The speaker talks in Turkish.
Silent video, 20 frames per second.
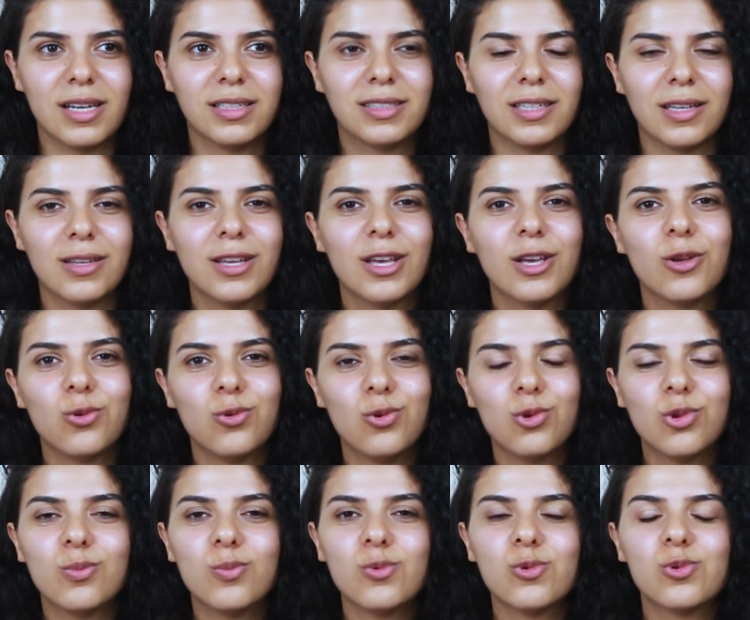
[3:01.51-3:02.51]
zaten
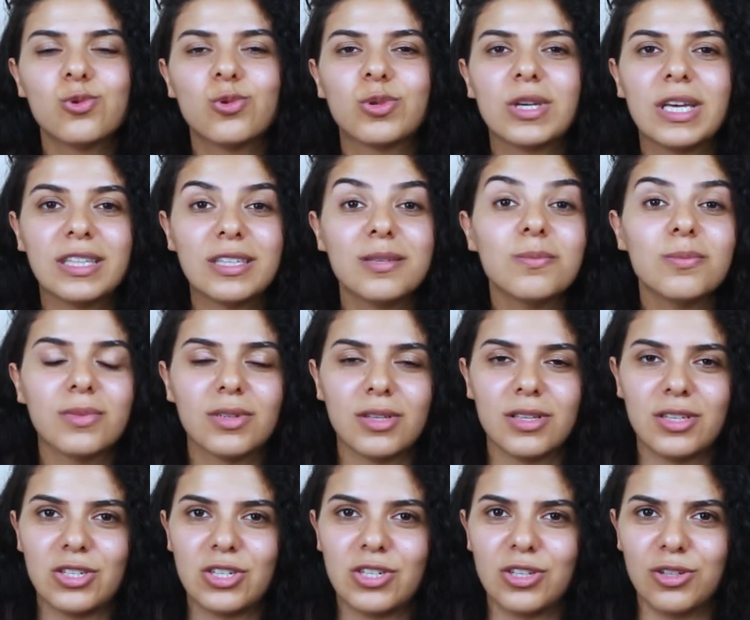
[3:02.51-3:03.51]
günümüz tüketim
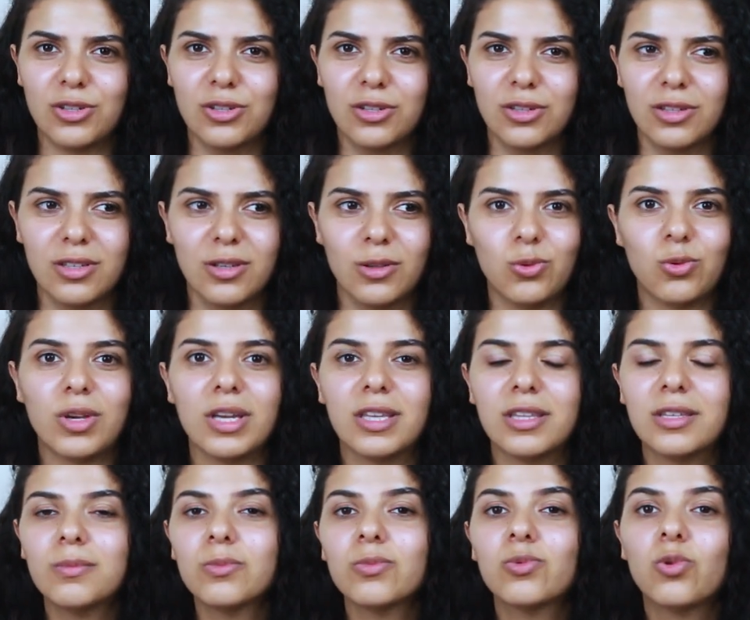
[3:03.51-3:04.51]
çılgınlığı,
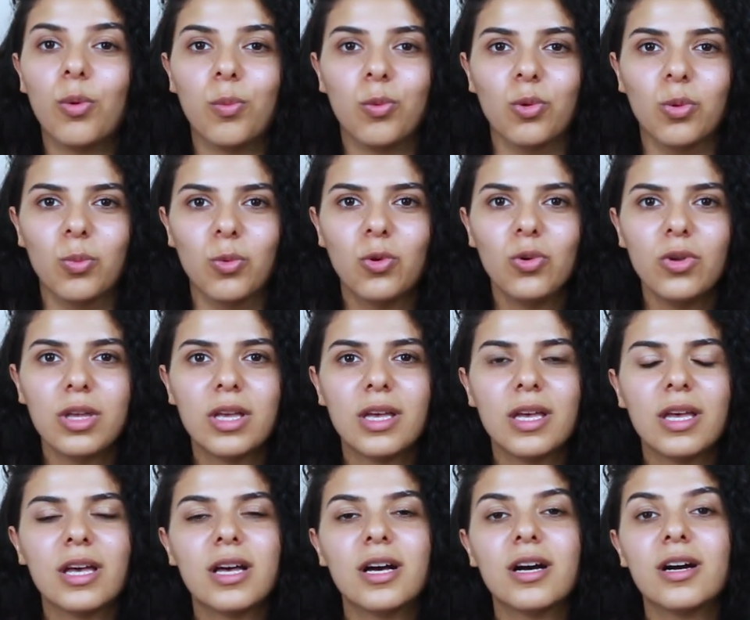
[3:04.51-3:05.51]
tüketim toplumu
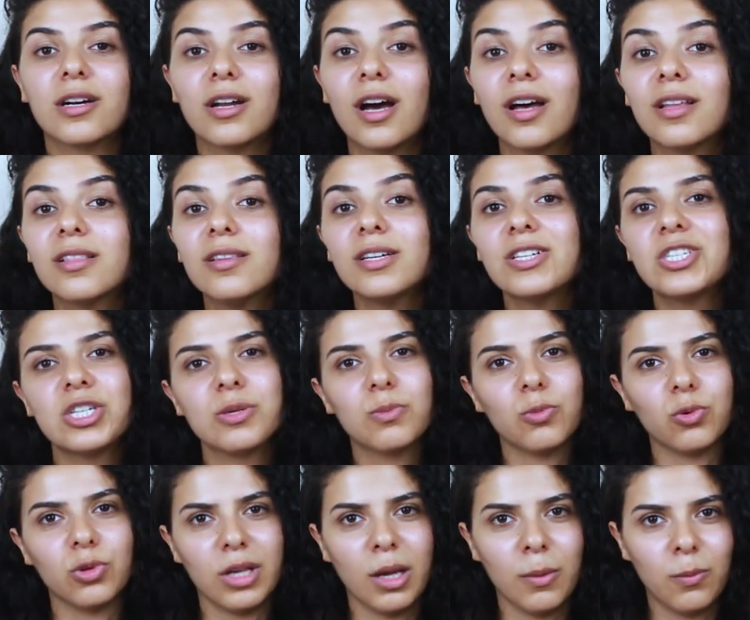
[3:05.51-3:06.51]
rahatlık
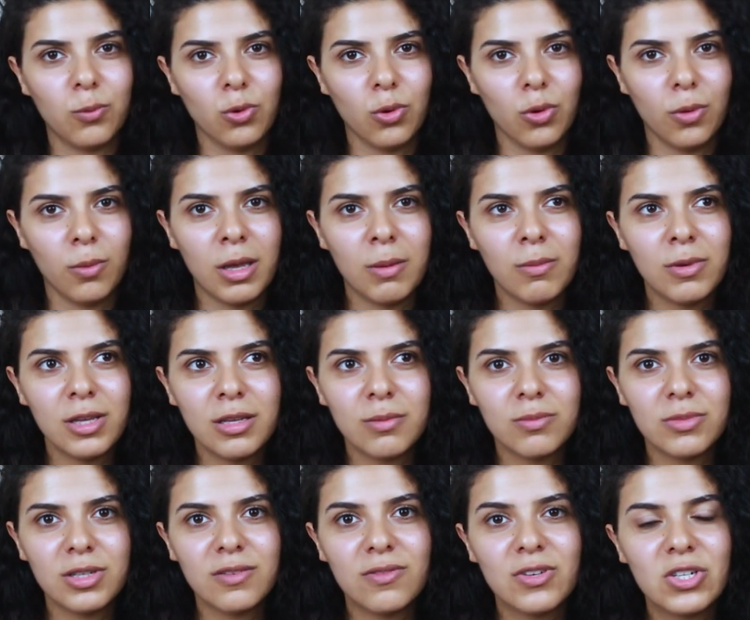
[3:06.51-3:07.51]
için bunu yapıyor.
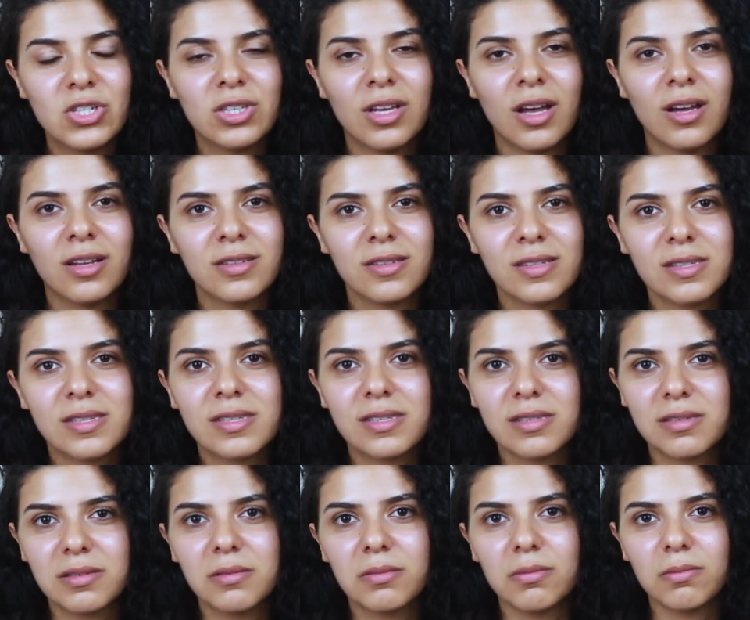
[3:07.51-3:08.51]
Eminimdir
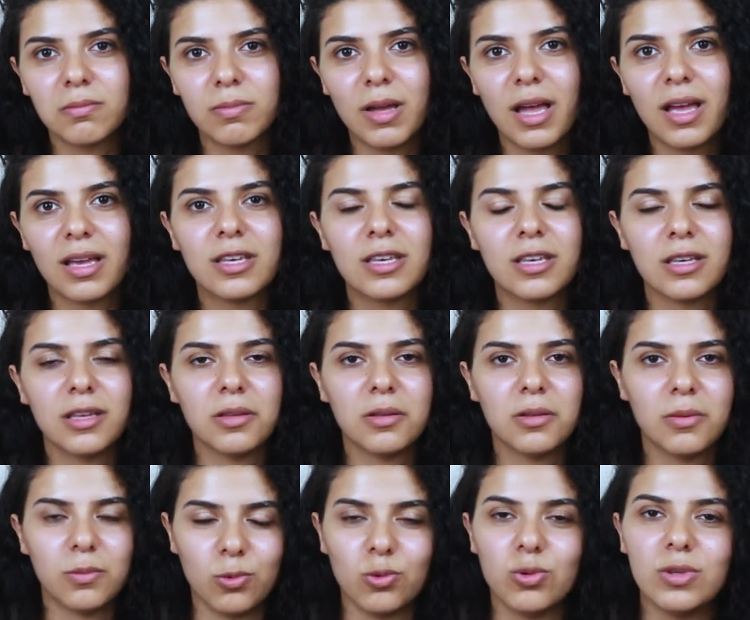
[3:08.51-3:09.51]
vicdanınız belki
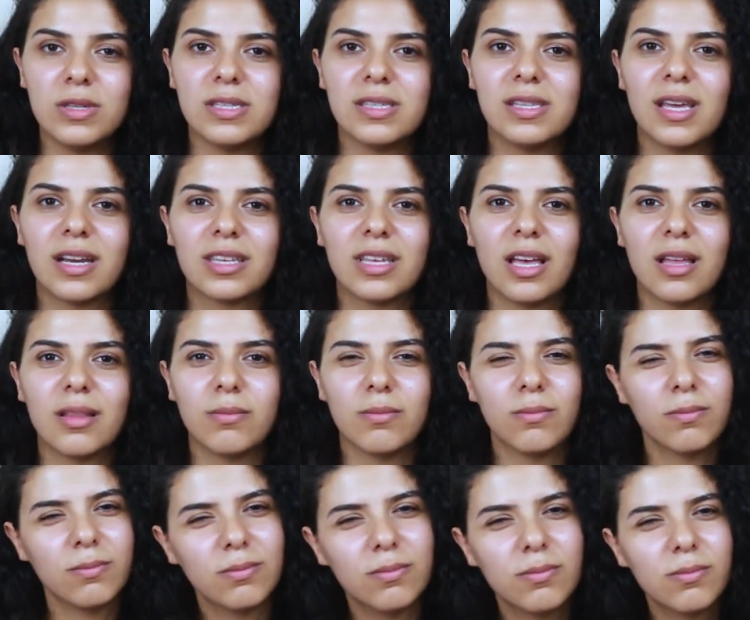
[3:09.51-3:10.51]
bunu izlerken
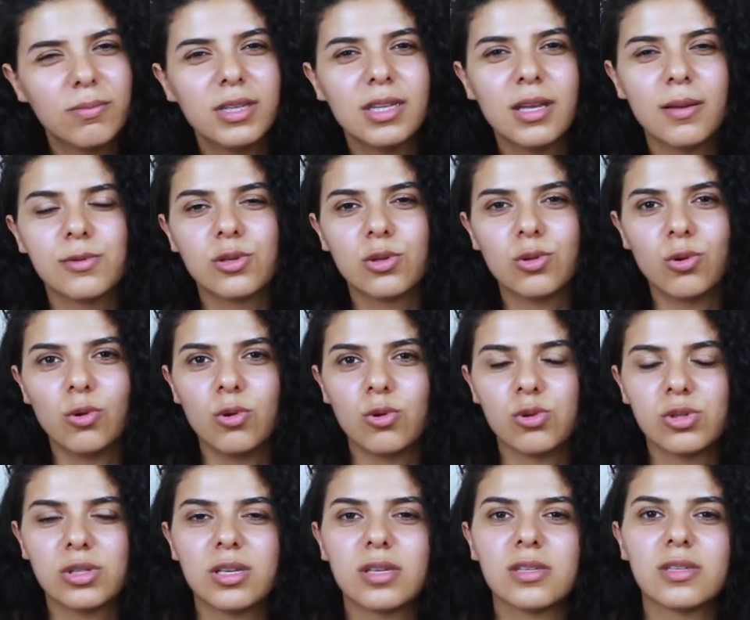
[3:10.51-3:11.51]
bir nebze de
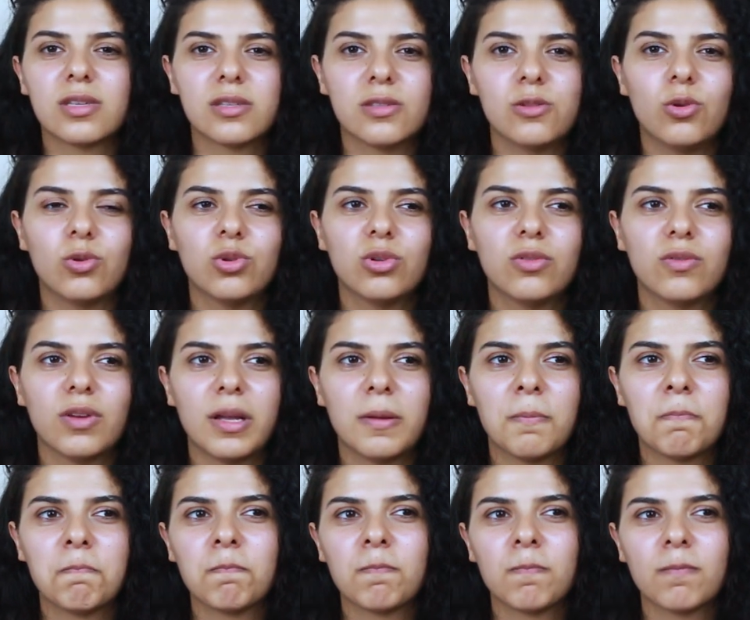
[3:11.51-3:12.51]
olsa sızlıyordur ve